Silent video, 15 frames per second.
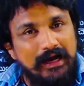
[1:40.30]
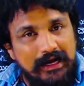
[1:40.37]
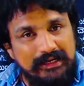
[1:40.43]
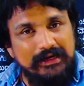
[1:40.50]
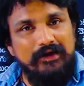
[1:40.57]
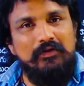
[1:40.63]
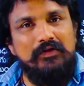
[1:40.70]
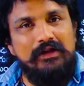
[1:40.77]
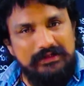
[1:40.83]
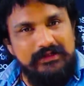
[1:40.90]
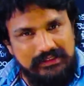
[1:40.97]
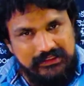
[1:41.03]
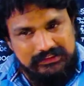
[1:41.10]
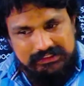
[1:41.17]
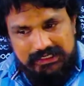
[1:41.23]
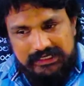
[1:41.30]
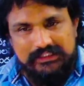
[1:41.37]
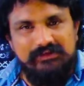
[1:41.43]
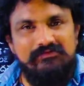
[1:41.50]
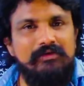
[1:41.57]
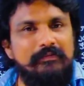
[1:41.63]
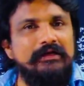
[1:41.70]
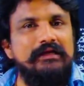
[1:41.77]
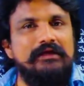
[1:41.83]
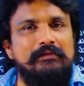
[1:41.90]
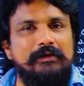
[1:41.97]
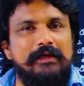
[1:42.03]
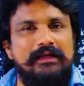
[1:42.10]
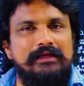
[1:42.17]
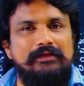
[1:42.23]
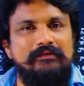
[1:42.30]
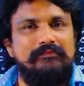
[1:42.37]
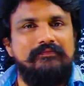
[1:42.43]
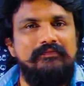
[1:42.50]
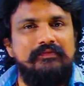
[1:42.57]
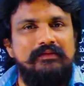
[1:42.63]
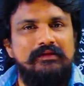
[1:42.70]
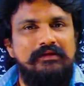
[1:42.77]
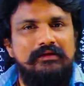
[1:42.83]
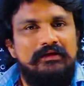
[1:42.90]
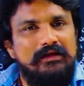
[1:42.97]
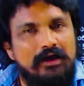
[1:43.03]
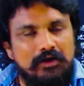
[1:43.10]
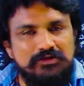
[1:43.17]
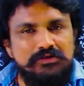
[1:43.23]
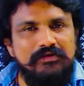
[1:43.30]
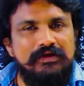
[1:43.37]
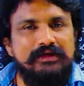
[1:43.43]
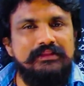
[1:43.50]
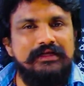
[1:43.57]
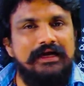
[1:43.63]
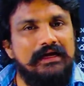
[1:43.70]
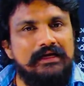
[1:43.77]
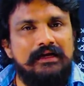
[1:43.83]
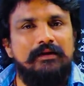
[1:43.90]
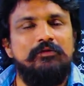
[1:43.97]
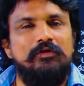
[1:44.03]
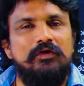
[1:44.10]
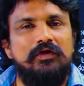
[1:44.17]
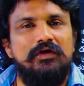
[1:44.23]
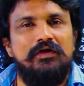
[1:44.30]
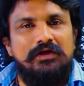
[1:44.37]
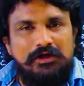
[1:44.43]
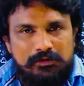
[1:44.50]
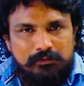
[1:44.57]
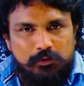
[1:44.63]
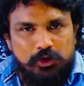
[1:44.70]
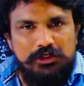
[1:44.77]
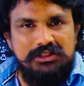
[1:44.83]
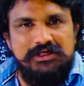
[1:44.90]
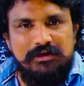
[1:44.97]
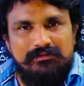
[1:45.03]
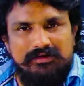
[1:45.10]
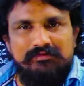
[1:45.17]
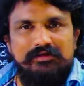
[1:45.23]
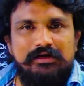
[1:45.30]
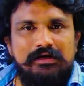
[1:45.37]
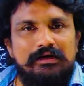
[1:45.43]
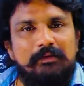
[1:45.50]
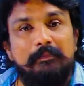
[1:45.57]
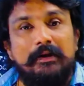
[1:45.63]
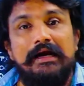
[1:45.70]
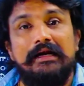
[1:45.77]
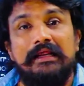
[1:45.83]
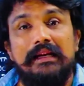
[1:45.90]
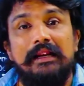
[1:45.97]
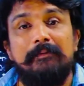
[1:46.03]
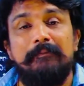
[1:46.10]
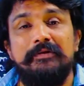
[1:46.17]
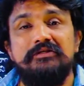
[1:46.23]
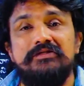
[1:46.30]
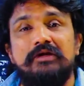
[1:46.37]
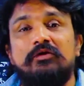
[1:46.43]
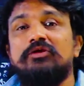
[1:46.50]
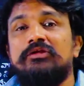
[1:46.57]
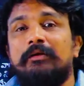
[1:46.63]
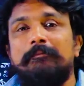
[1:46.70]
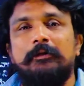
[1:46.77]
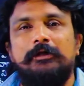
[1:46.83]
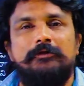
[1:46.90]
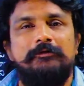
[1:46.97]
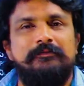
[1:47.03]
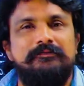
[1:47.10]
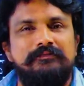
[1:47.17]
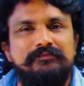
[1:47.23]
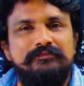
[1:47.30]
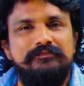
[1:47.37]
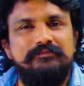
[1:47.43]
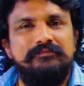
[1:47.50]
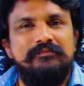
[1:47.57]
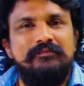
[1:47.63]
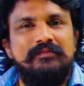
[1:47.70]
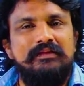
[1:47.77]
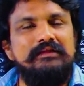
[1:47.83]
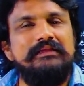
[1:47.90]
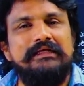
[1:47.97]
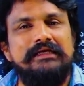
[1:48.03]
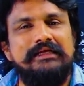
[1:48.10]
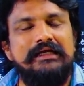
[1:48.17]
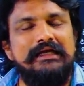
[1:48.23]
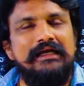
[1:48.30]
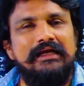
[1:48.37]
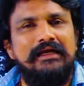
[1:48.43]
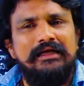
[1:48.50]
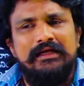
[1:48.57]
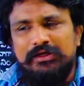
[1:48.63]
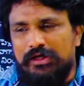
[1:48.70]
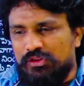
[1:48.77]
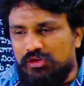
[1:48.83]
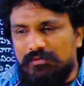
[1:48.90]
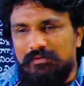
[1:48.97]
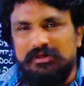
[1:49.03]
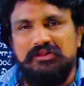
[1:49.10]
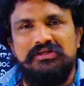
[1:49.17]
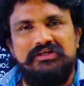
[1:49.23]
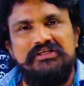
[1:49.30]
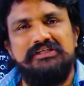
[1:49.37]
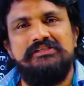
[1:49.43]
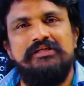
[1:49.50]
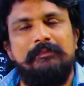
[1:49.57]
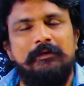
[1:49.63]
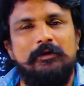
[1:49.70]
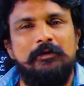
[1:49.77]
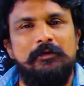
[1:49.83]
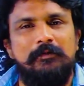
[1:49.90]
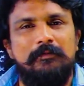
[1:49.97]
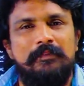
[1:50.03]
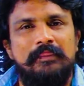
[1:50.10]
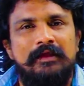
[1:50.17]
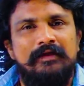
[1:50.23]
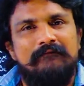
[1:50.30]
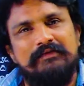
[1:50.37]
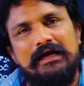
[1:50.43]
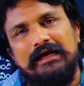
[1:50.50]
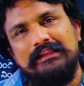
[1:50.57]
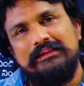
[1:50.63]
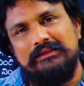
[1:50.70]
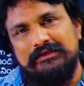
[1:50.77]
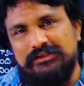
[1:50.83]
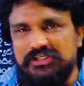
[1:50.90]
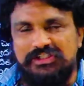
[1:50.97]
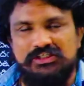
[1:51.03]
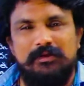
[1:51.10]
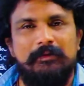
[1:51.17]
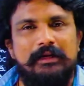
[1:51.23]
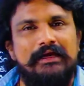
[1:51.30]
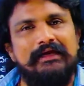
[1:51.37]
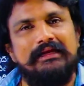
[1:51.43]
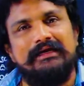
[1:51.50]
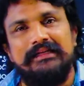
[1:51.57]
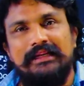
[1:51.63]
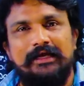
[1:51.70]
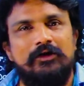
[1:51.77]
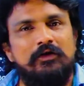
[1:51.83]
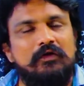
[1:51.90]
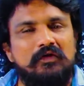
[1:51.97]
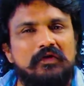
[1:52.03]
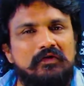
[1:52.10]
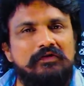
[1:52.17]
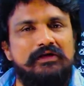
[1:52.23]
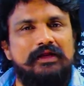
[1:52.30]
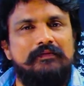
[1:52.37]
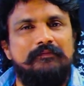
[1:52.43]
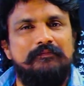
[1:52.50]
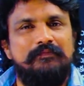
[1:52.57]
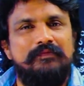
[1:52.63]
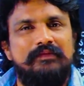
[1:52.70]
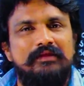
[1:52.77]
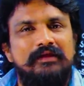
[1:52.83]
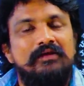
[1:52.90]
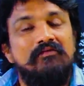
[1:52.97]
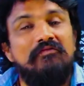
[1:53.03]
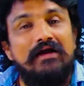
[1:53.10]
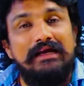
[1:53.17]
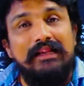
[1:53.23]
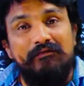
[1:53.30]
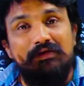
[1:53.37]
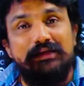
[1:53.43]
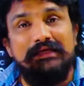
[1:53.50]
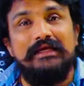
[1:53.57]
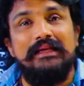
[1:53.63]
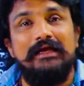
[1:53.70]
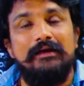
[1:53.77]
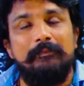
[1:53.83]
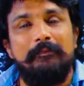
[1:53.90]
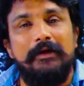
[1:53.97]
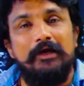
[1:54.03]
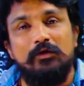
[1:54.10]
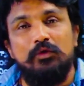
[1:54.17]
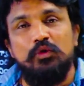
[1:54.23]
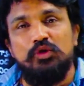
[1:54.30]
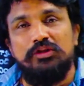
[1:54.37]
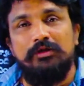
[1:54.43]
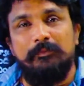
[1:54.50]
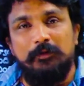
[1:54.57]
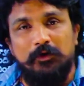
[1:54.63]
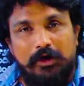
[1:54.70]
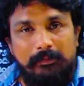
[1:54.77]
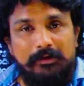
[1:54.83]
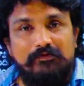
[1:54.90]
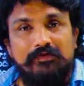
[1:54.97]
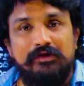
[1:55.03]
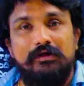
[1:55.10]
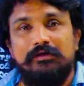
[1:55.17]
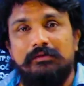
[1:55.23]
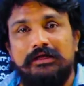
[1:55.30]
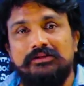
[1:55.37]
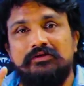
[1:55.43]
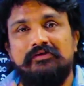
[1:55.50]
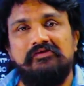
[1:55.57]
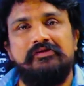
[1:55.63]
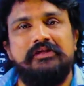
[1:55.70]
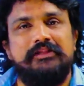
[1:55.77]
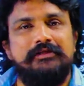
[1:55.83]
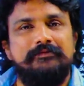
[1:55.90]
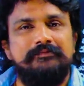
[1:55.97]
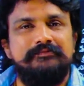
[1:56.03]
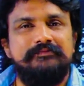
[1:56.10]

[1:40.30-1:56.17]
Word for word: అయినా కూడా నిజాయితీ వైపే నిలబడాలి అవసరమైతే ఆ క్రమంలో పోలీస్ అమరవీరుల్లో ప్రాణాలు అర్పించినా కూడా తప్పులేదు ఎందుకంటే ఎంతోమంది డీజీపీలు డీజీపీలు అయ్యి రిటైర్ అయిన వాళ్ళు కూడా ఉంటారు వాళ్ళు ఎవరికీ లేని పేరు గుర్తింపు అమరవీరులకు మాత్రమే ఉంటుంది